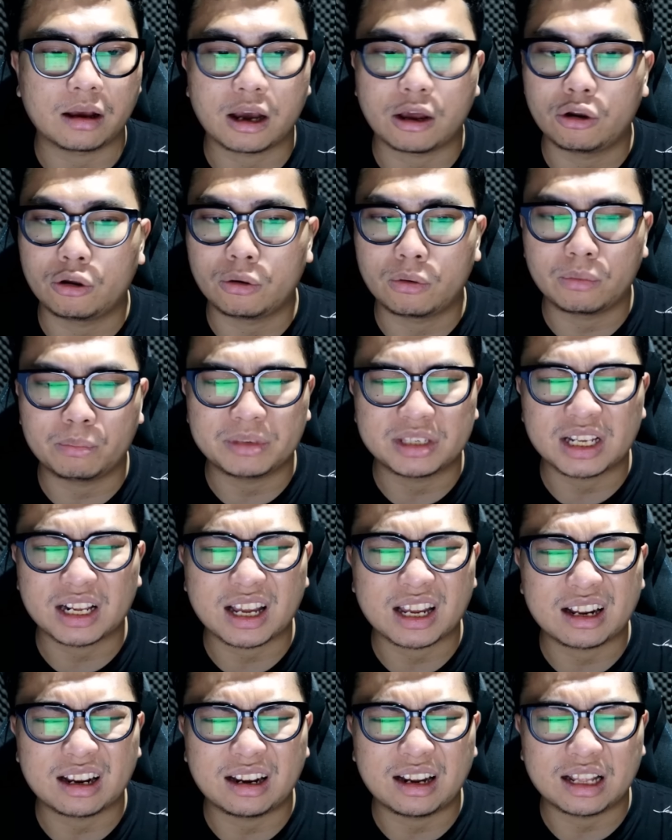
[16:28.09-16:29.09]
kalau
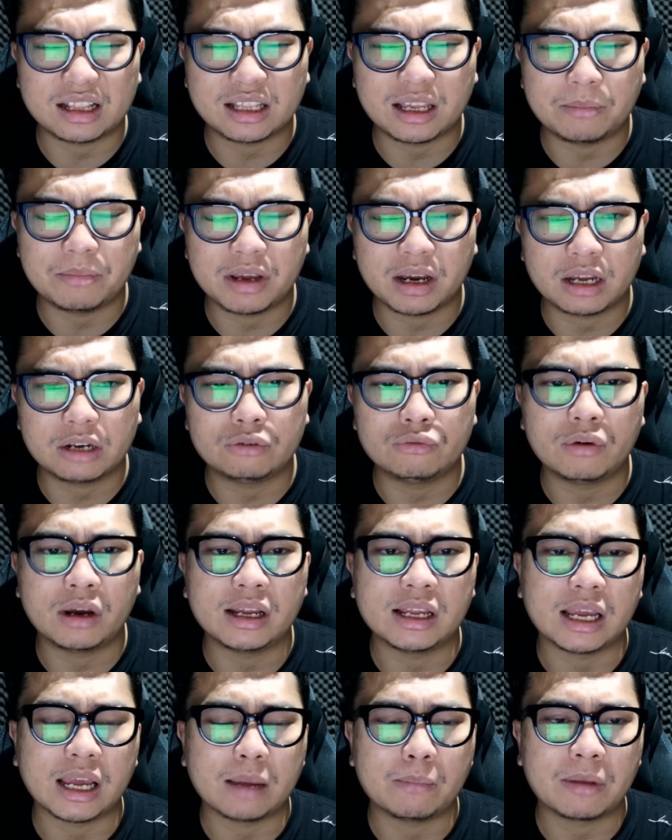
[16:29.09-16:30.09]
misalkan ngelihat game yang
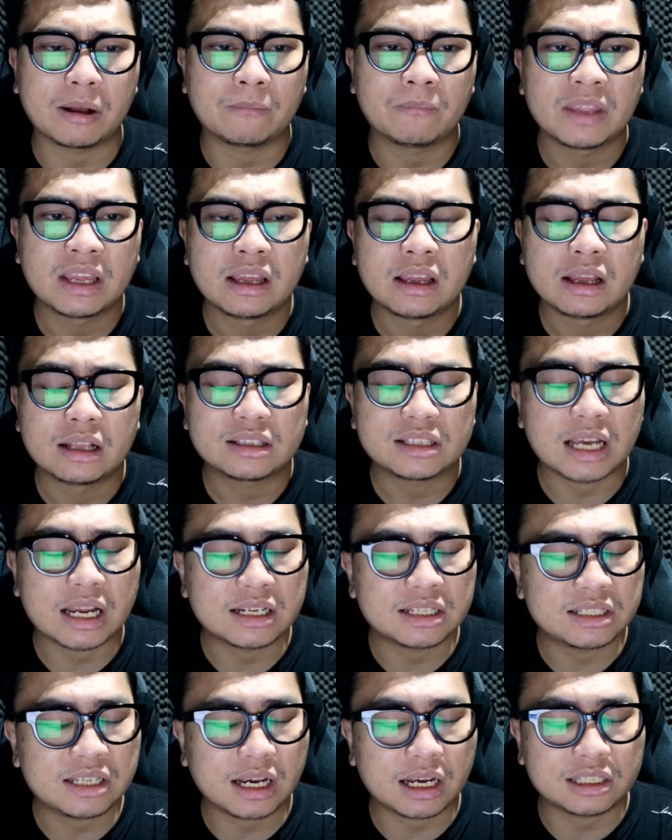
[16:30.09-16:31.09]
kedua ya emang
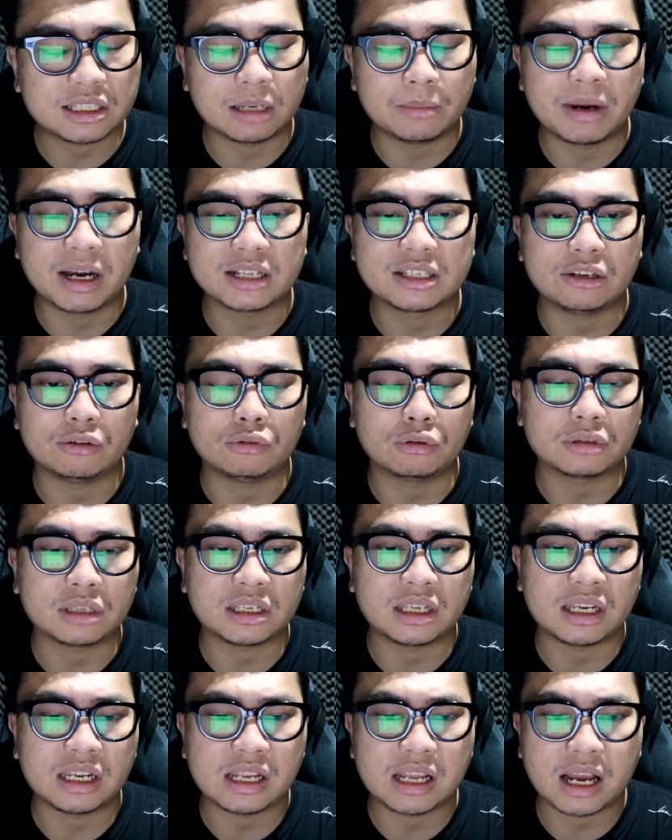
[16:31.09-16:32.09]
chance-nya kecil banget sih untuk
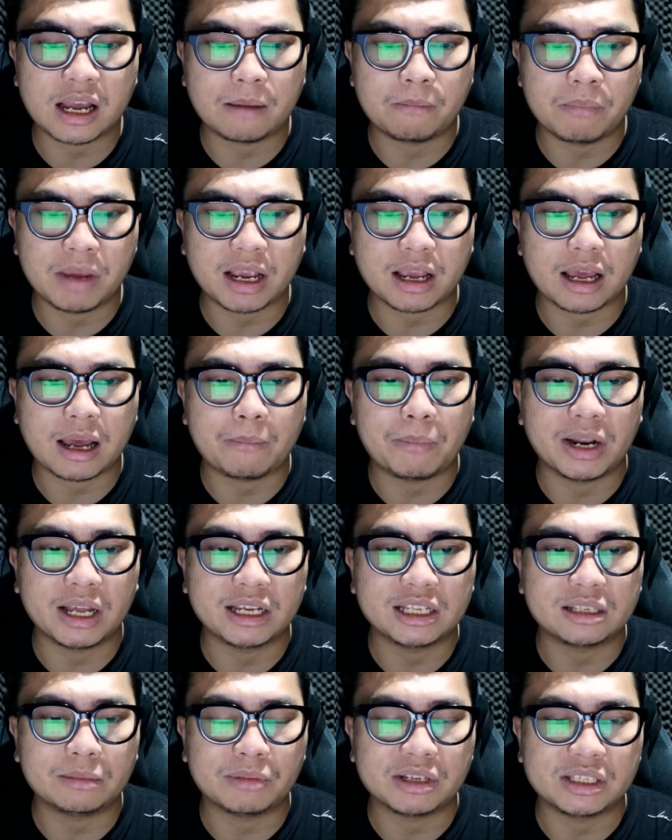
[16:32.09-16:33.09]
terjadinya comeback
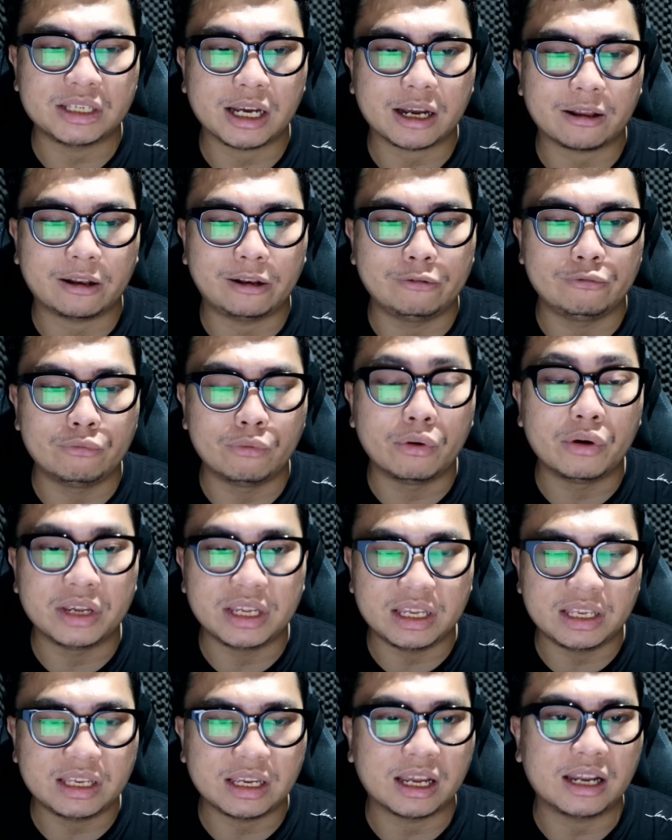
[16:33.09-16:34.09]
apalagi semenjak
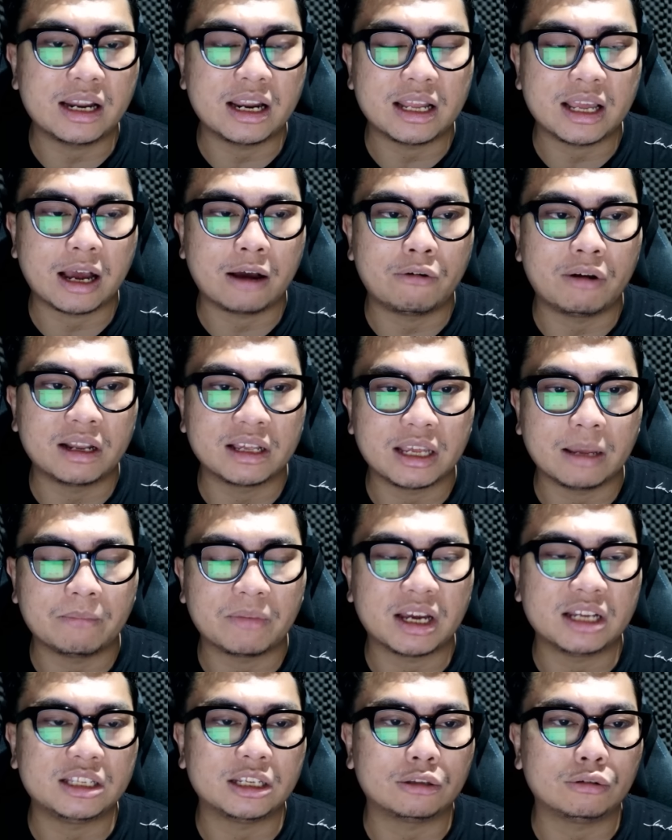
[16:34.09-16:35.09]
Luoyinya dari awal game
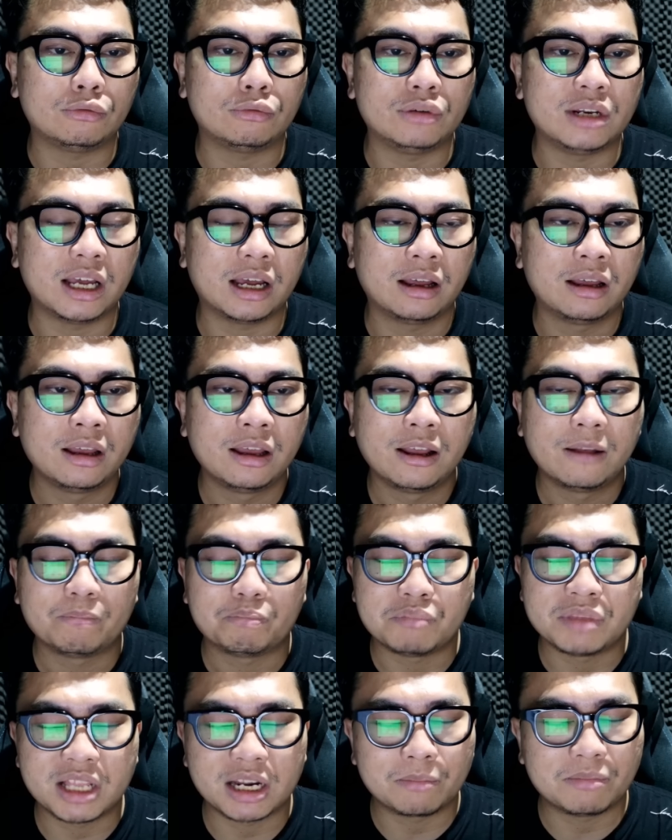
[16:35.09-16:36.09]
aja tuh udah
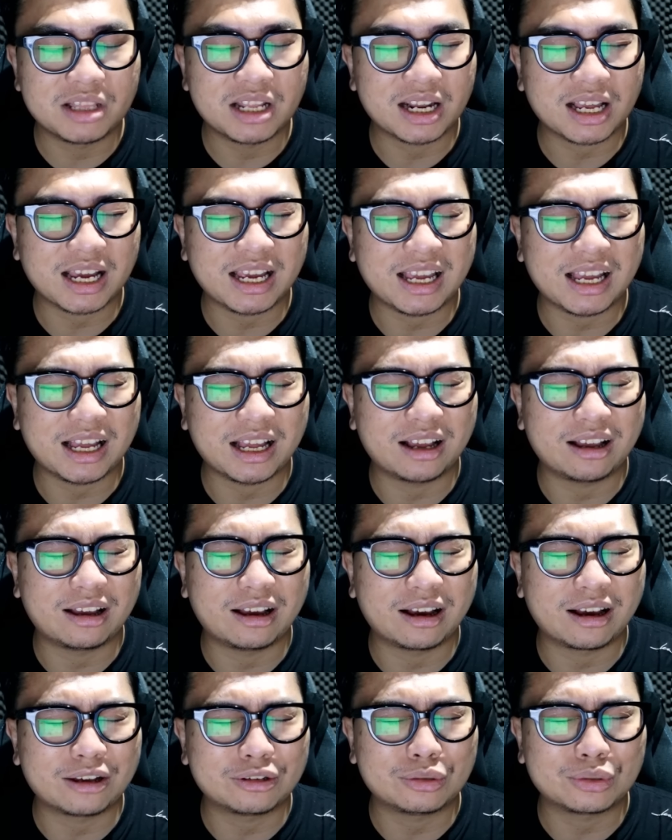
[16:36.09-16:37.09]
bener-bener kayak
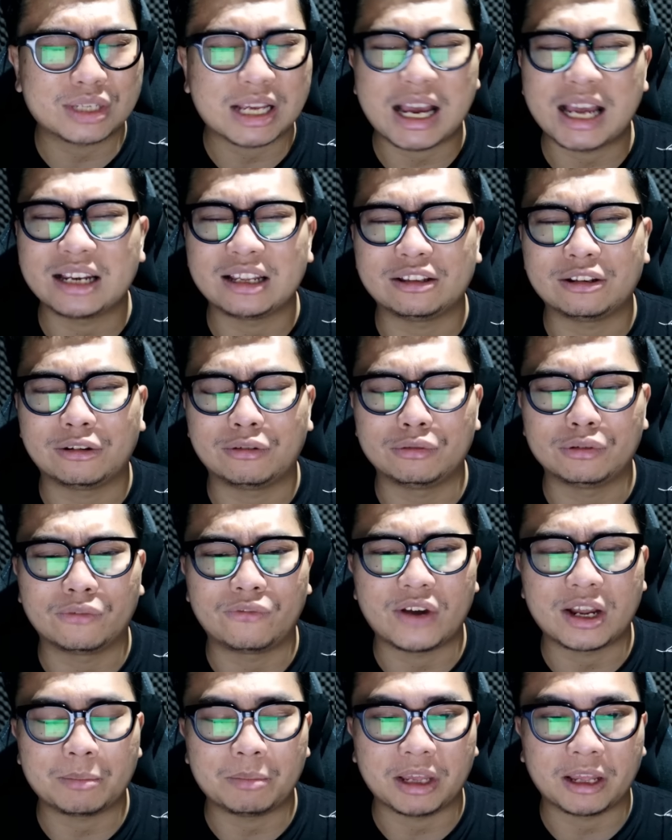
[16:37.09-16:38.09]
kesusahan gitu loh untuk
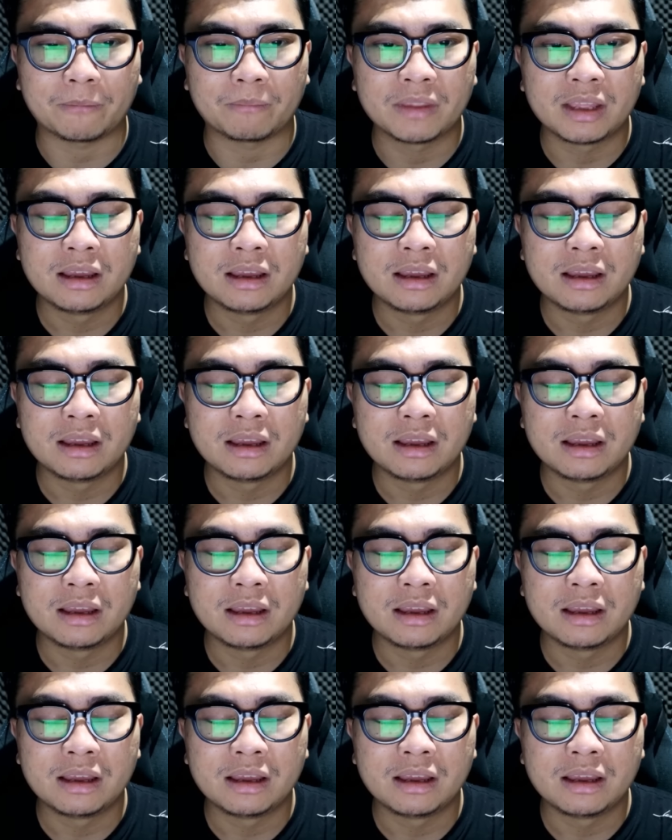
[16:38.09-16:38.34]
farming.